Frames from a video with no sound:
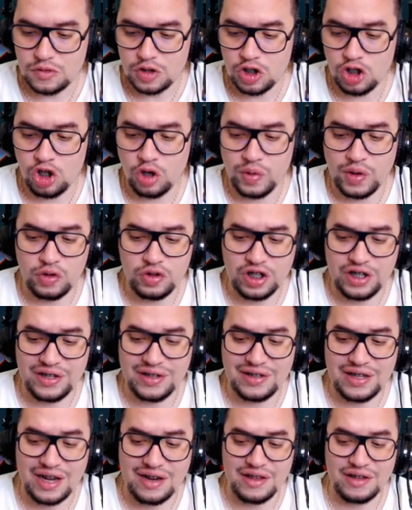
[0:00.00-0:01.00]
Lo voy a
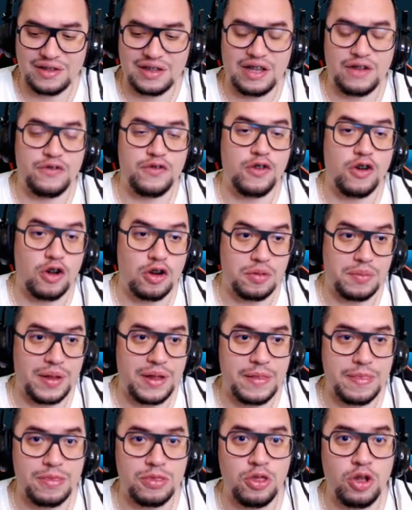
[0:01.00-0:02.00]
utilizar de esta
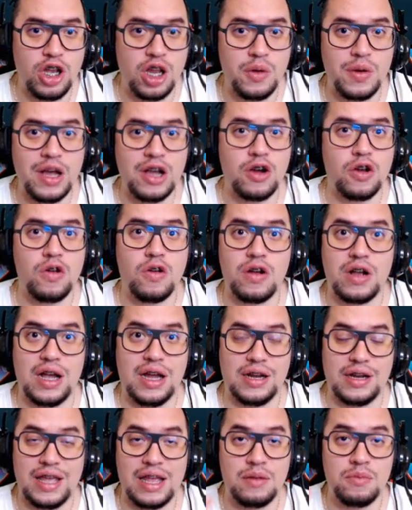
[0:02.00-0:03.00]
forma. No le voy a
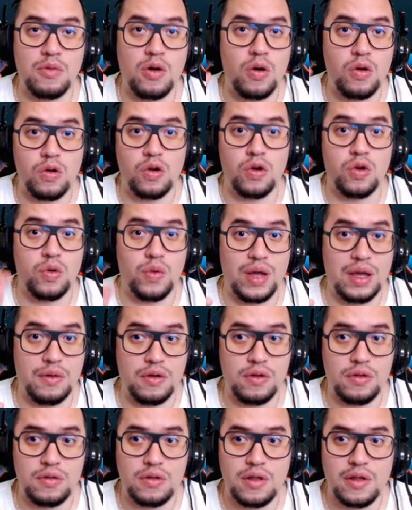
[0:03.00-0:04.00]
colocar el módulo
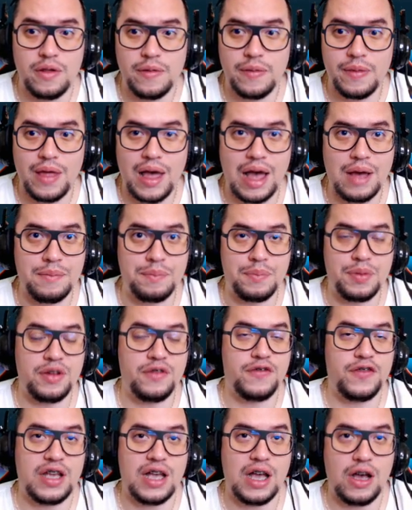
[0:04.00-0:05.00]
nuevo.
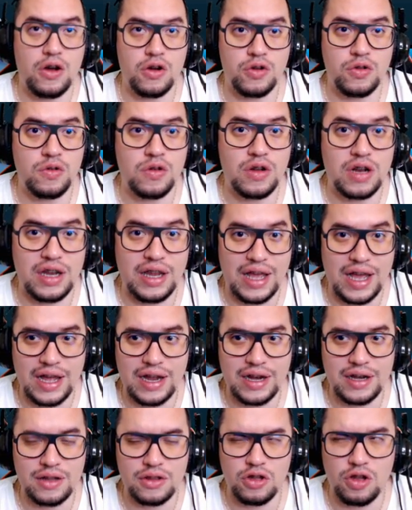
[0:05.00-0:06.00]
Amplificador
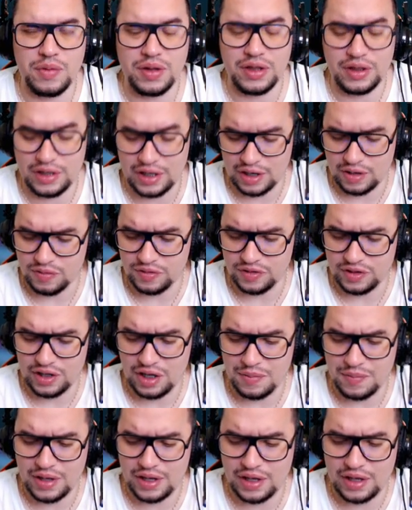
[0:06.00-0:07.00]
nuclear. No, mentira, ¿cómo se
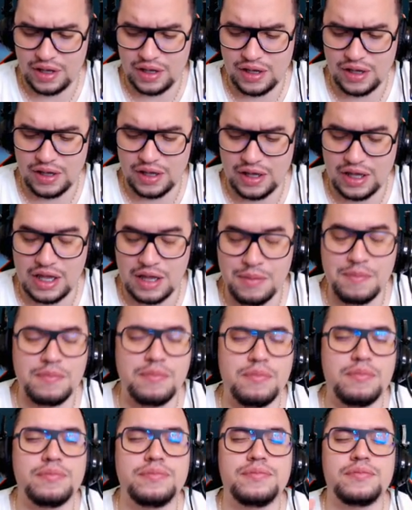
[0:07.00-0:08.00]
llama? Eh,
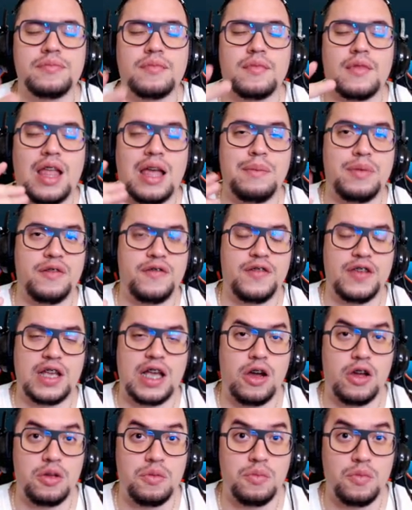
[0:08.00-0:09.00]

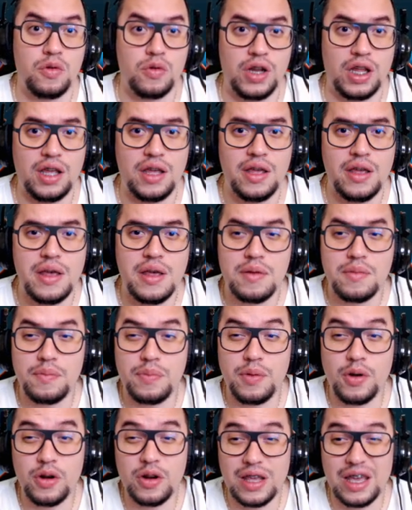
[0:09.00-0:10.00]
amplificador inmune.
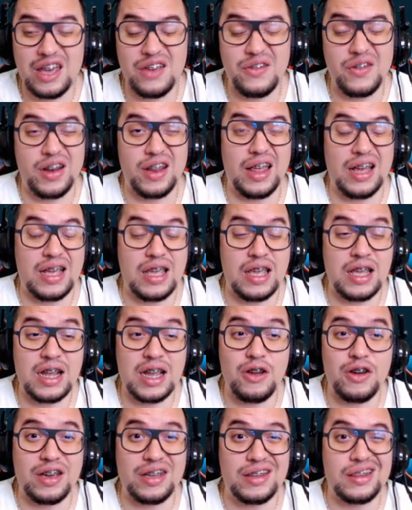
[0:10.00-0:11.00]
Porque de verdad que
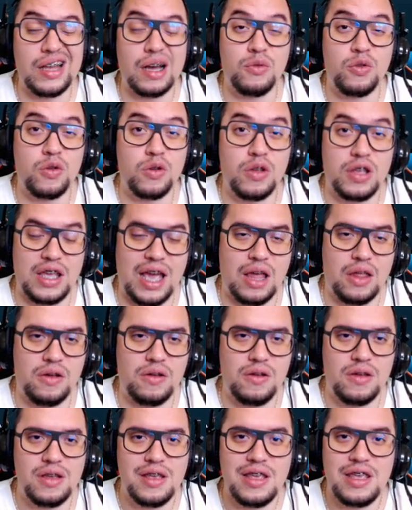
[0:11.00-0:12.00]
creo que está
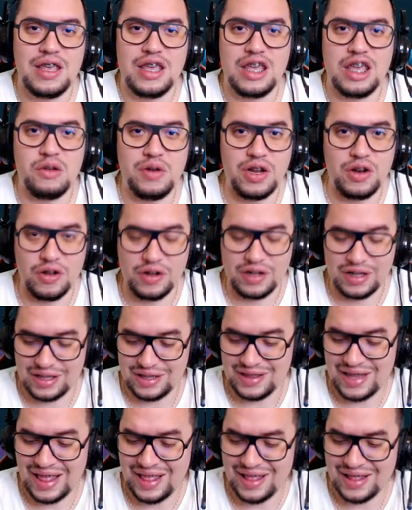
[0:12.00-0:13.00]
bugueado. Y bueno,
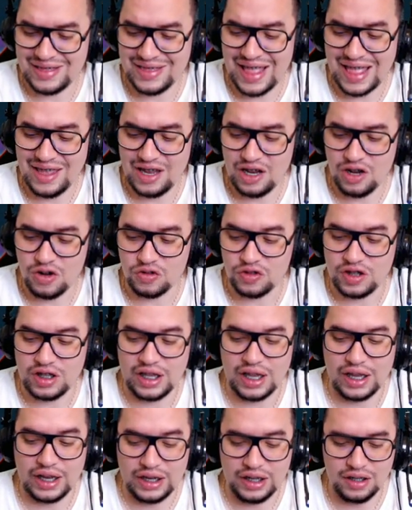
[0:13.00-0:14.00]
nadie lo
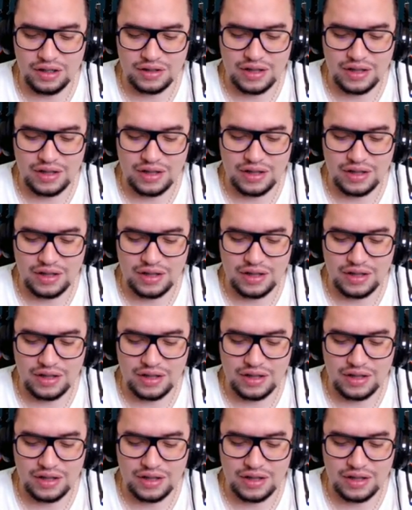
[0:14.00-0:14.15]
tiene.